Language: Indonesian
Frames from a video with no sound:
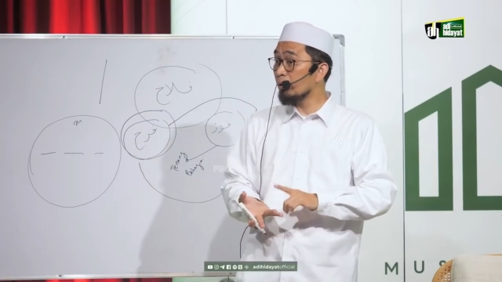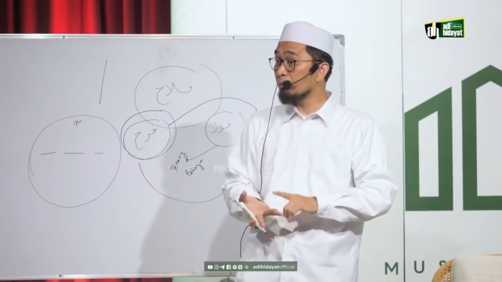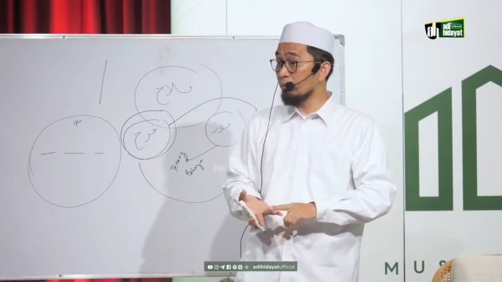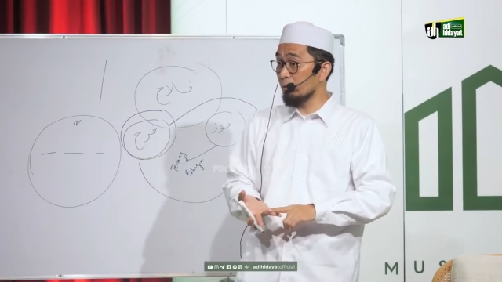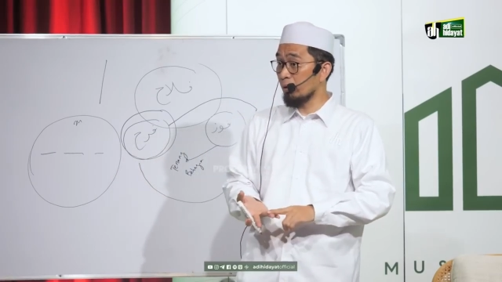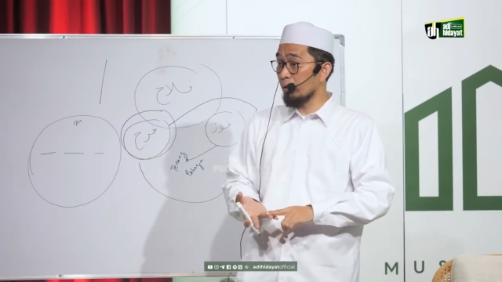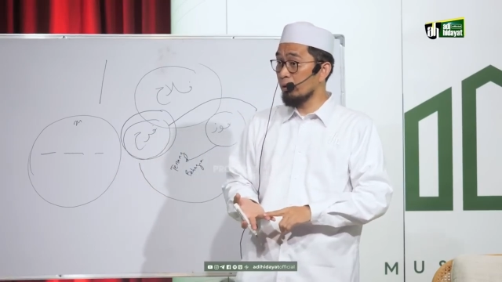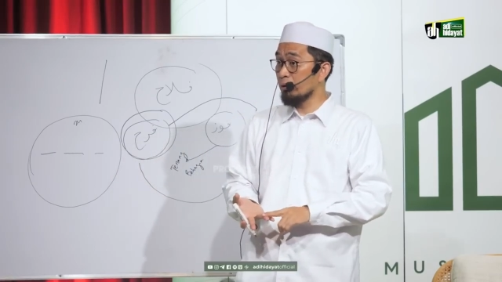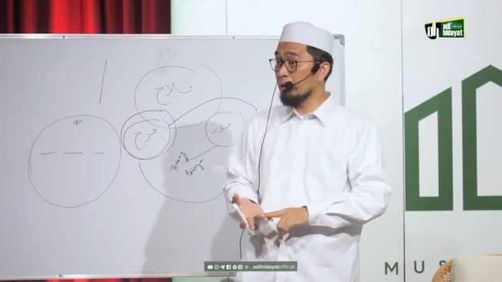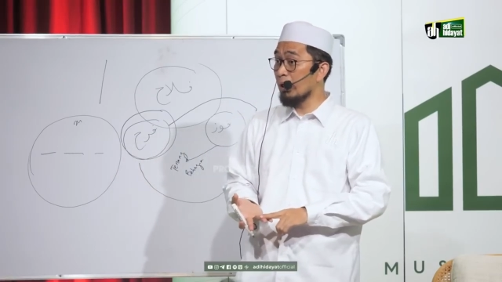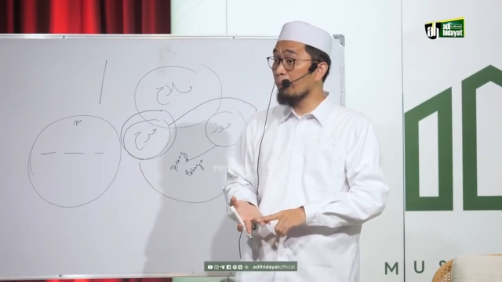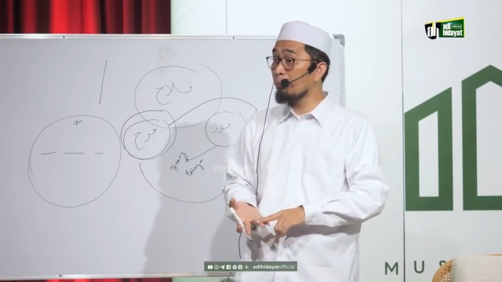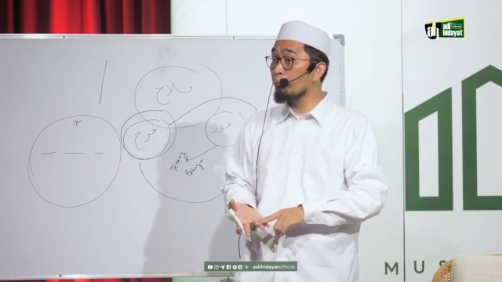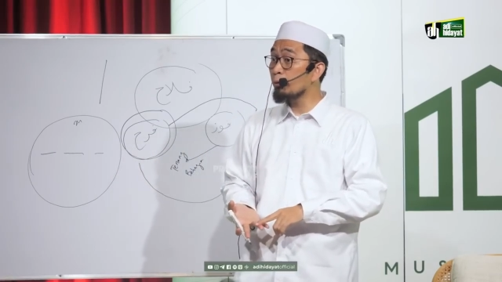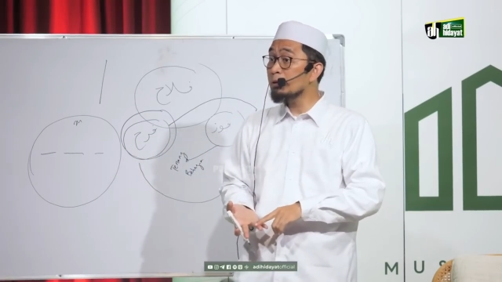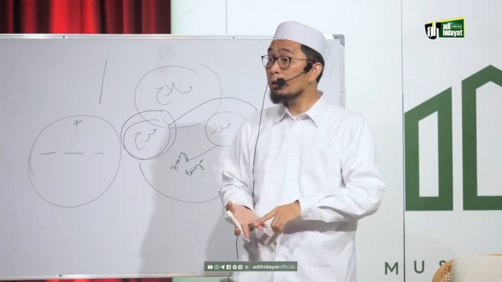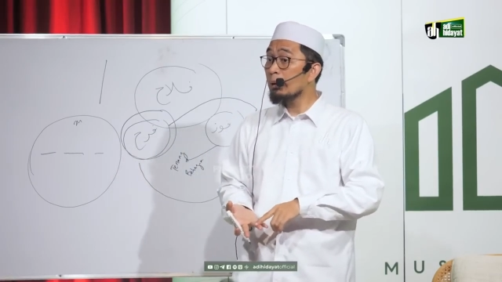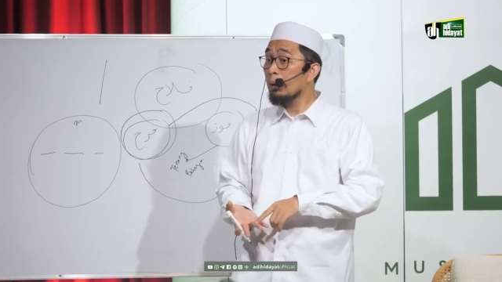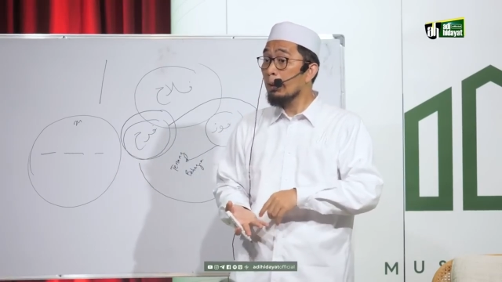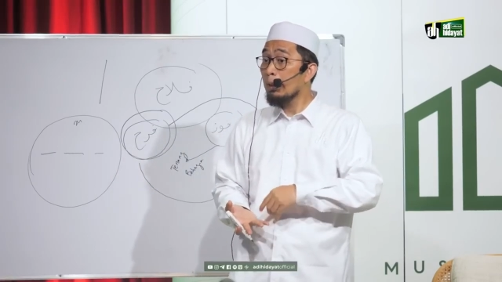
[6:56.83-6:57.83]
Allah. Yang
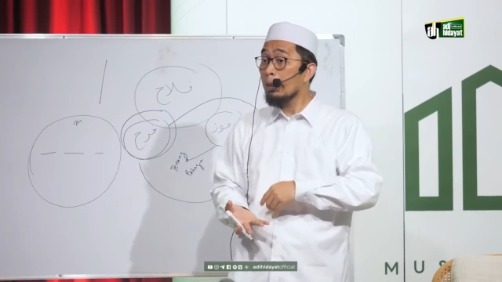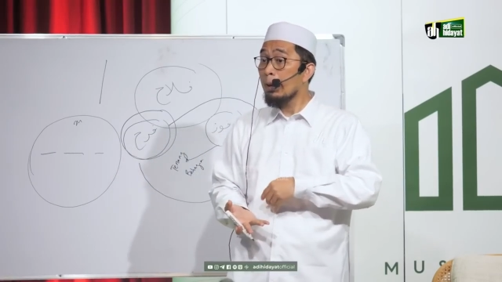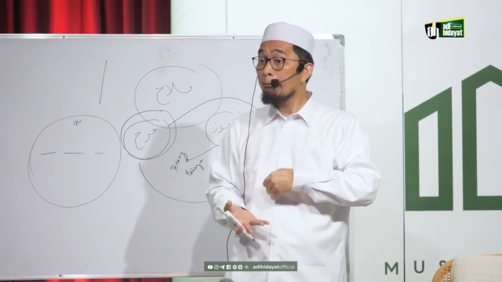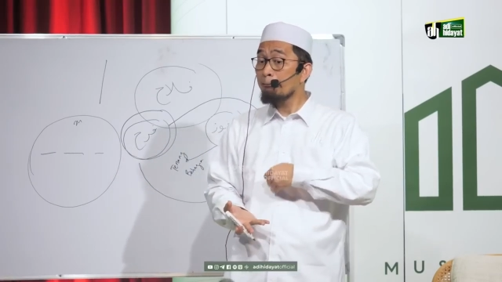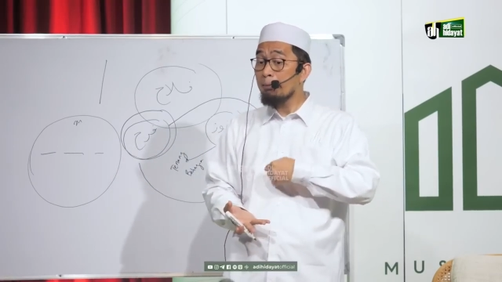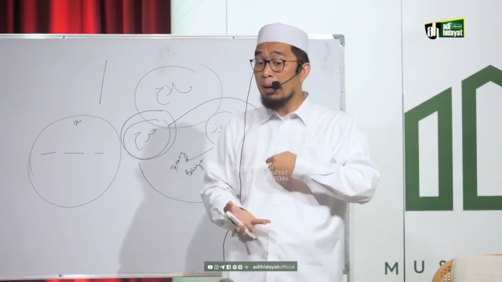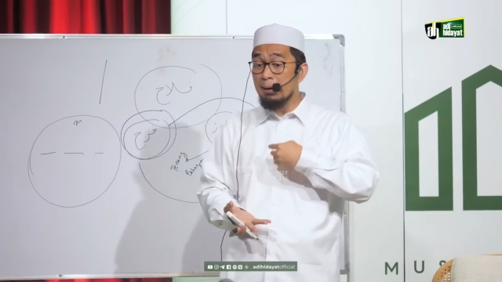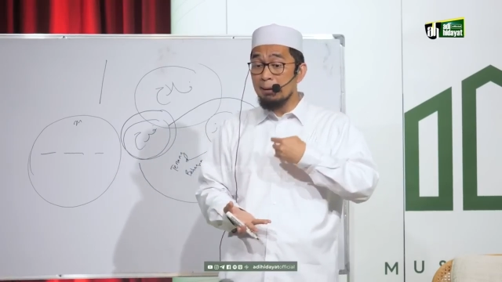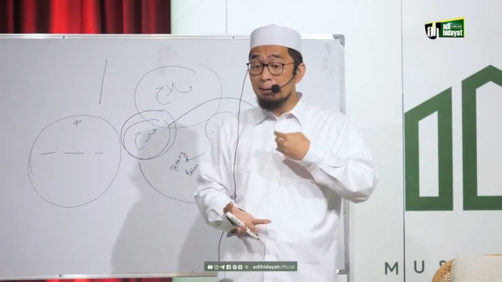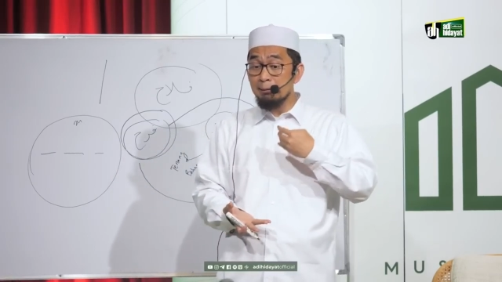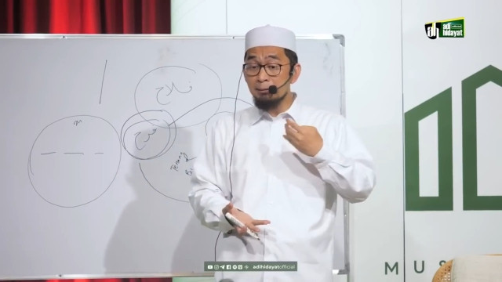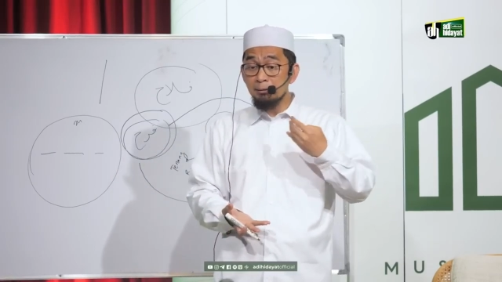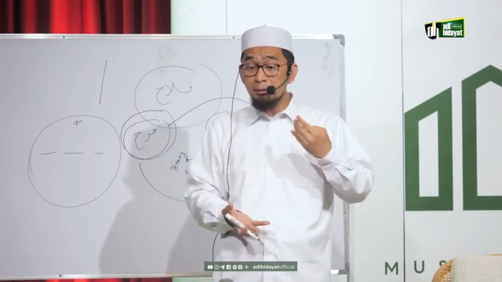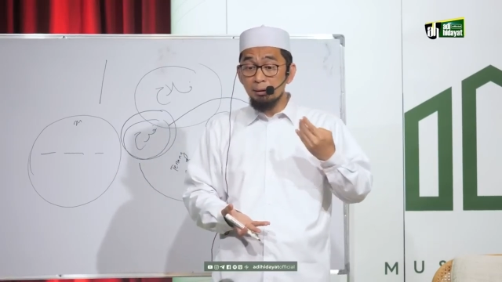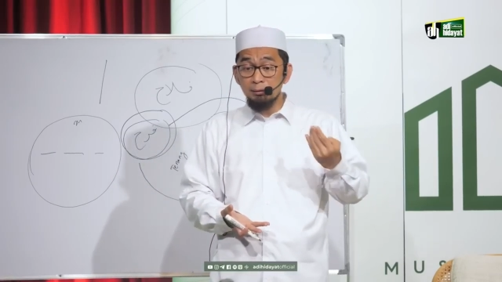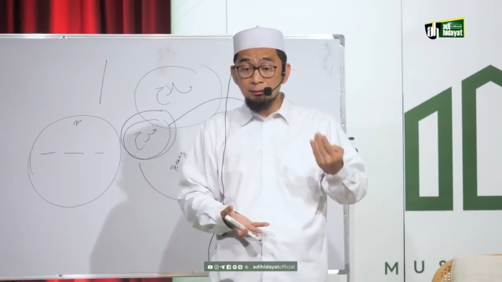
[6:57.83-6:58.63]
punya kelapangan